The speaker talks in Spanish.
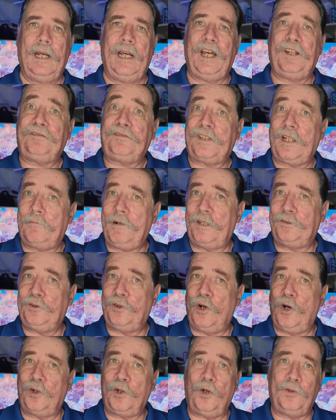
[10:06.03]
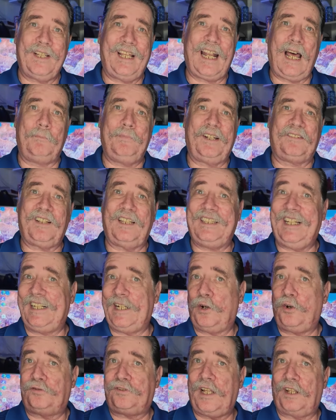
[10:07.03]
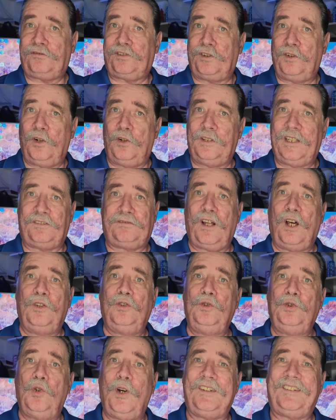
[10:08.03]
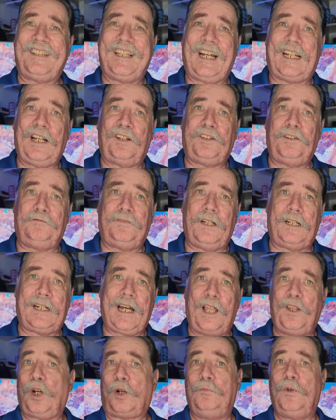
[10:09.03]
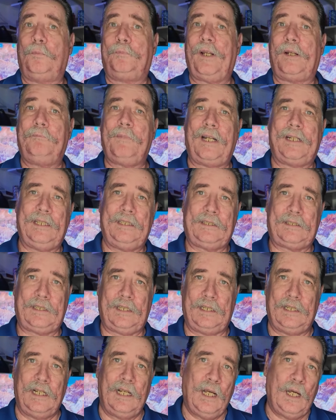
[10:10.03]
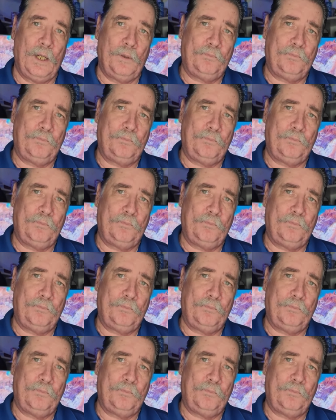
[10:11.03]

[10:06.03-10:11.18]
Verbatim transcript: Este abandono de la mesa de negociaciones no está clasificado como permanente,